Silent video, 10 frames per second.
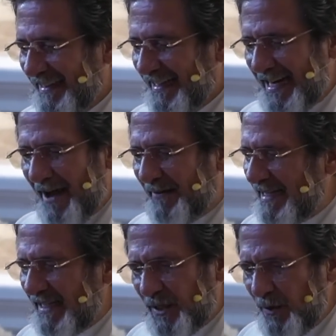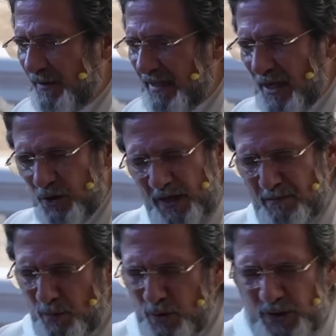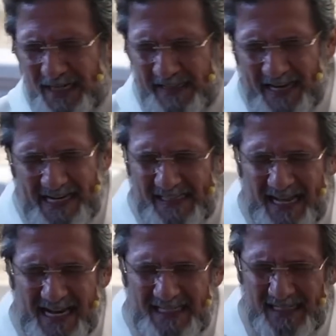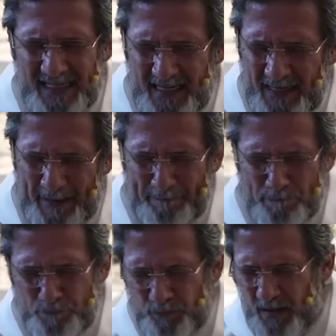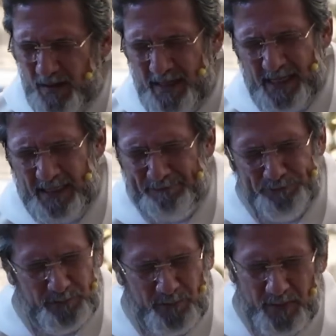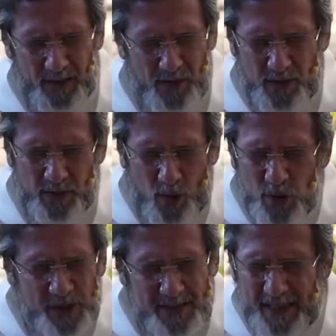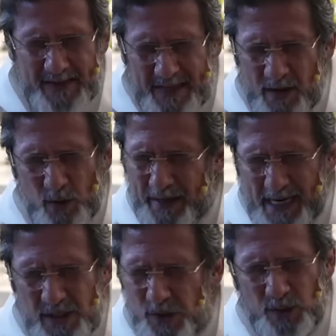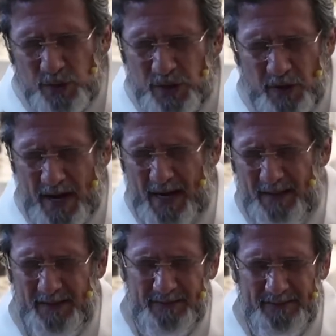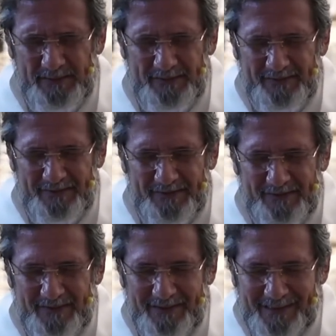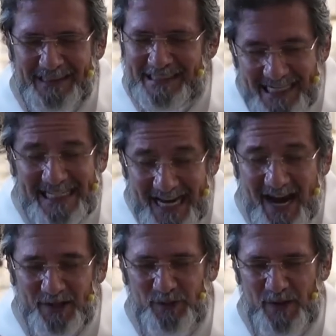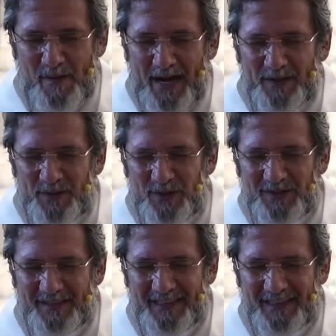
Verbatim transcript: La bendición de Dios en muchas de estas eh, cosas que tengo que solucionar. Y es cierto, hermanos.